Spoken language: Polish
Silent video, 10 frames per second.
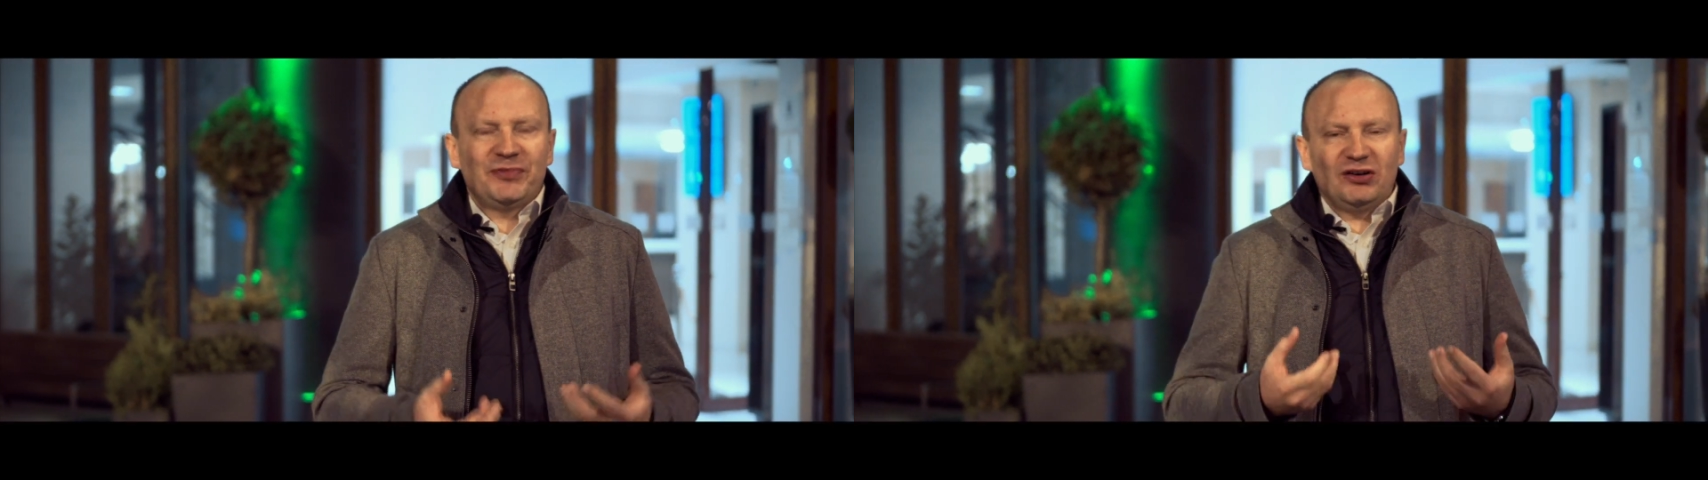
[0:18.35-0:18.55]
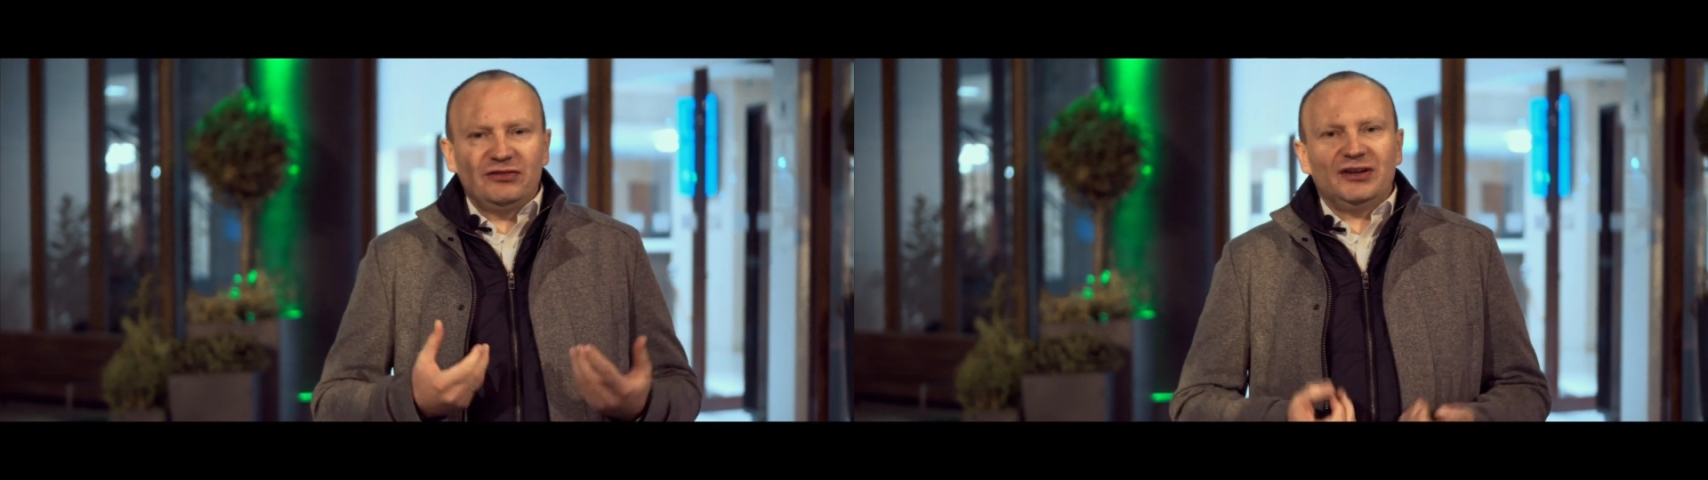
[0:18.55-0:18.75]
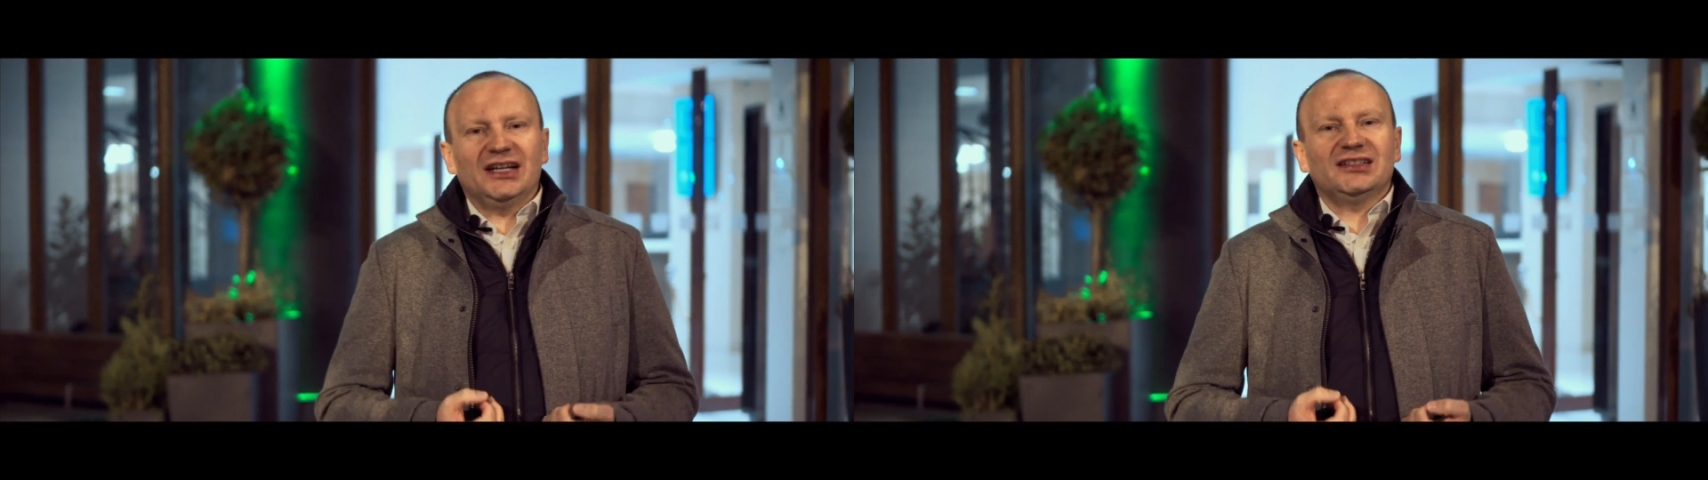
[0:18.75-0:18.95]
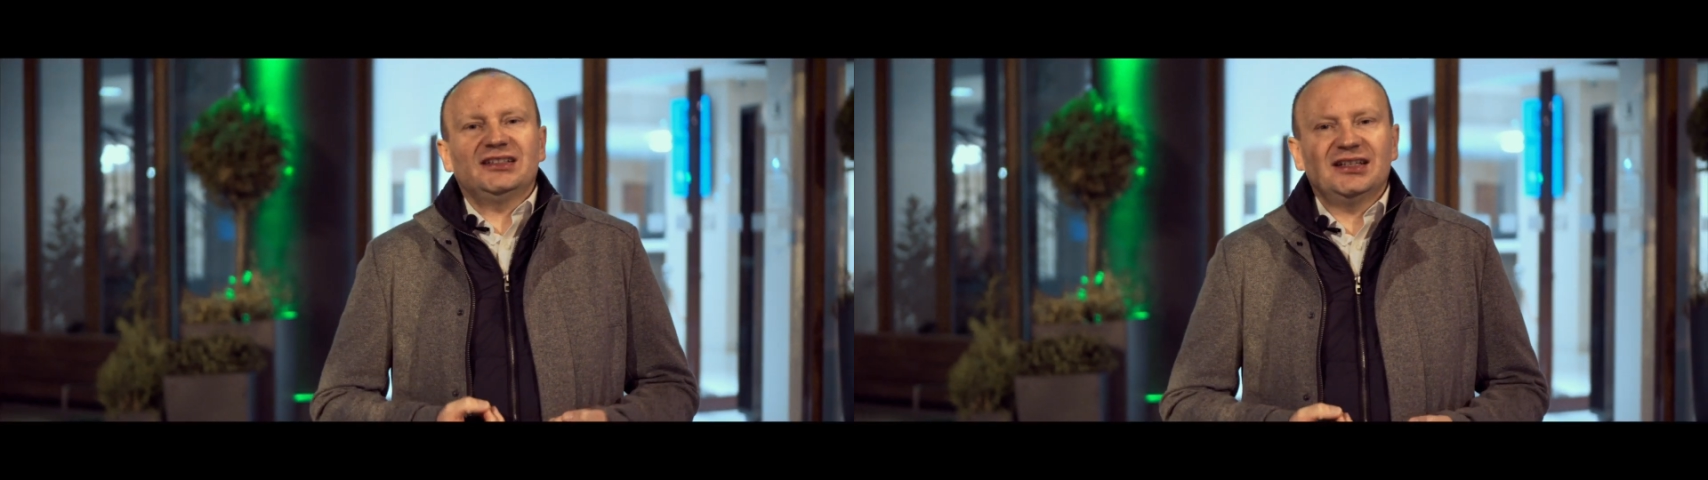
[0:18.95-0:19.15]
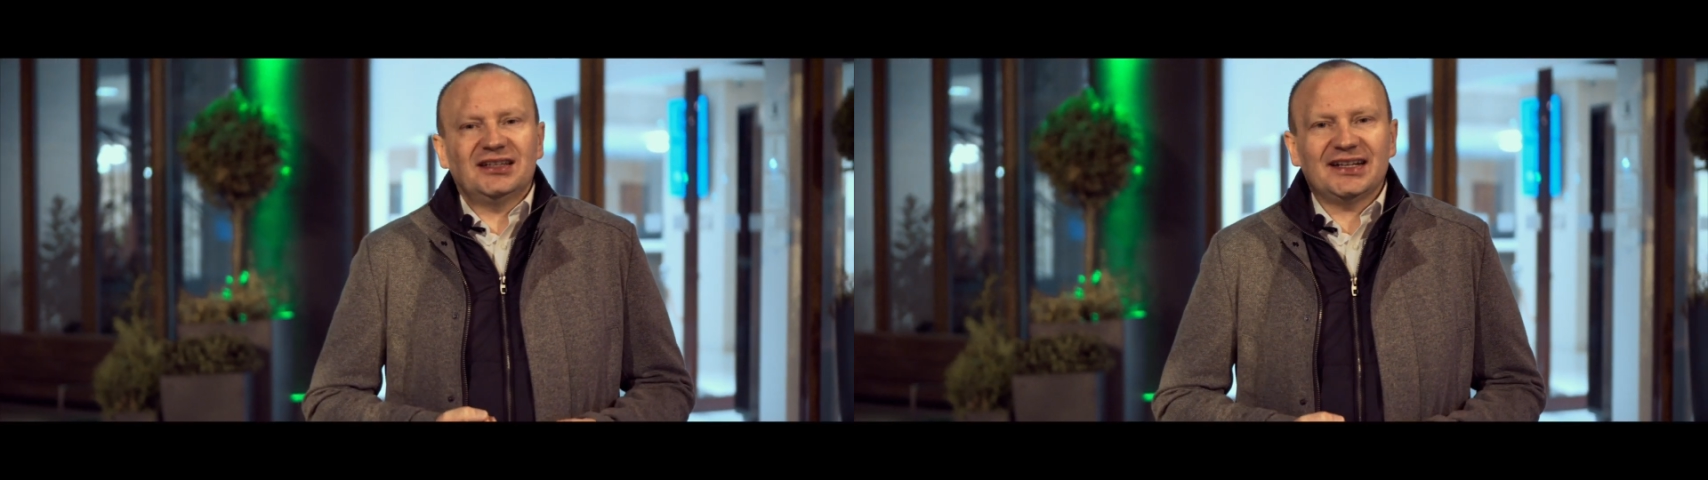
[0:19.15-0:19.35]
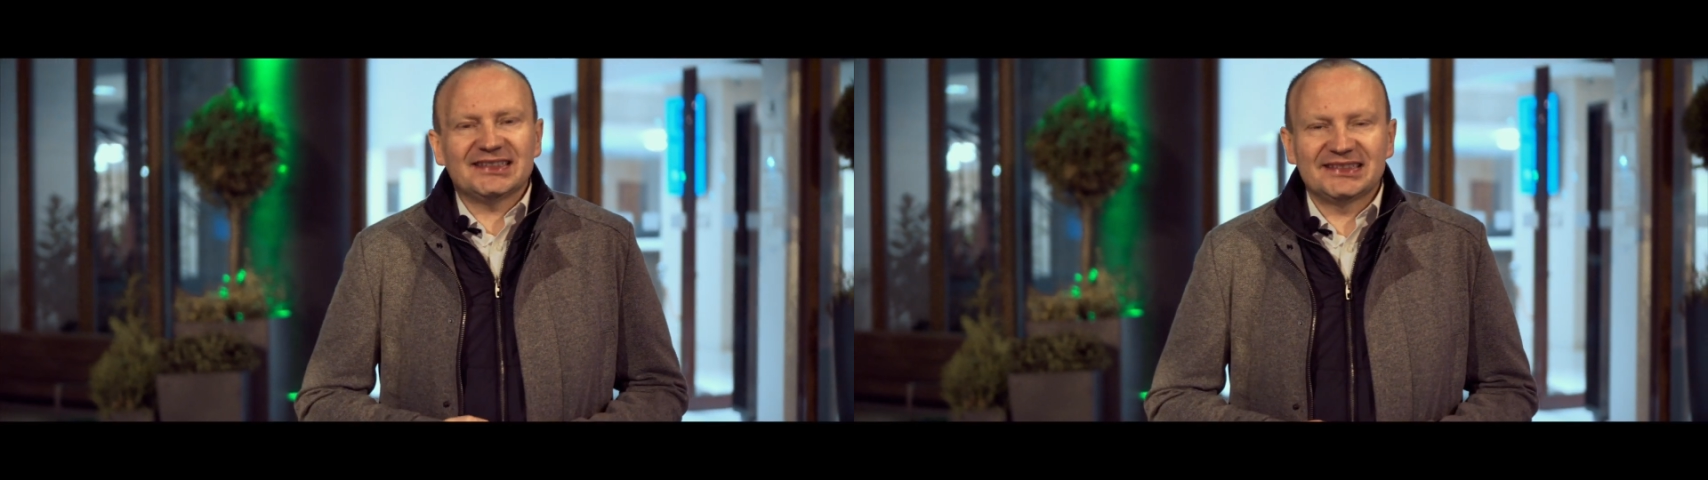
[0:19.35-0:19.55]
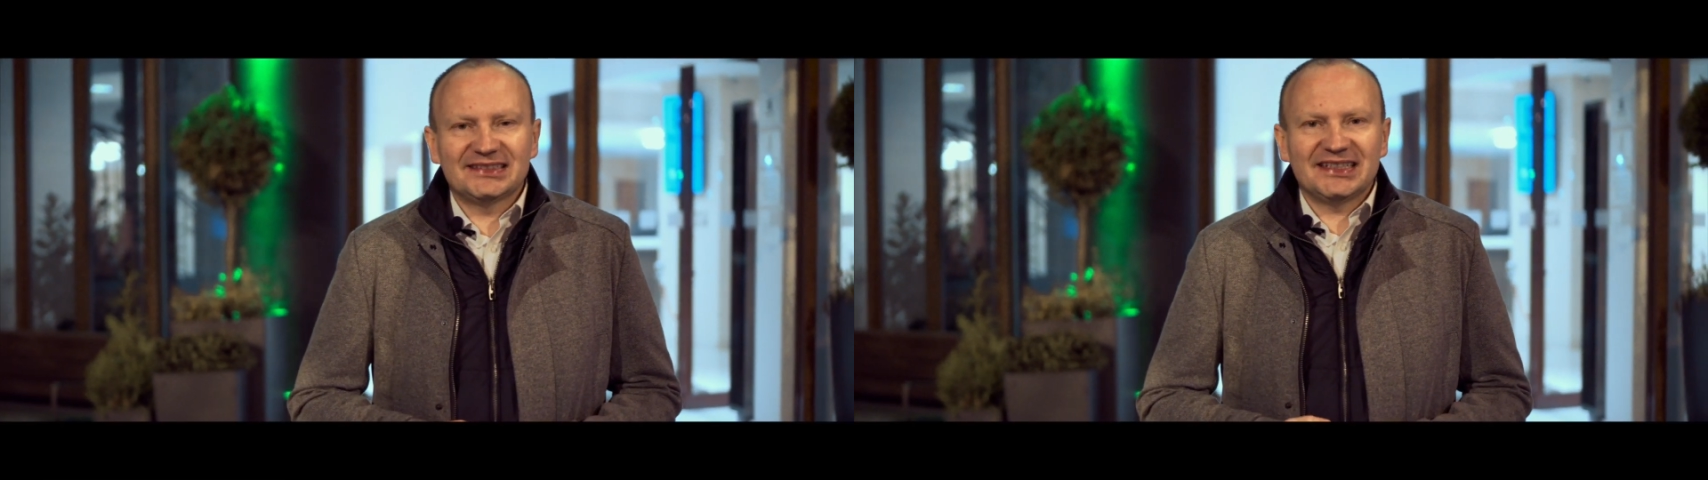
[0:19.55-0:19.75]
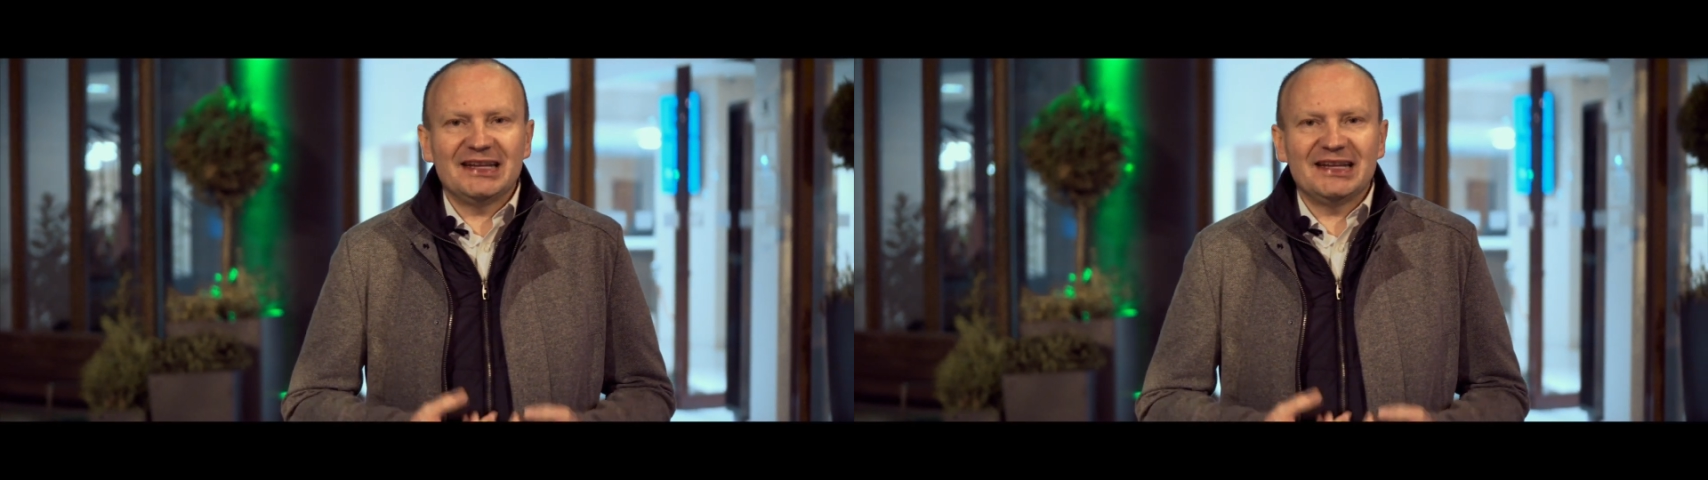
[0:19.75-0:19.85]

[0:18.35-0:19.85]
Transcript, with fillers: No właśnie, i teraz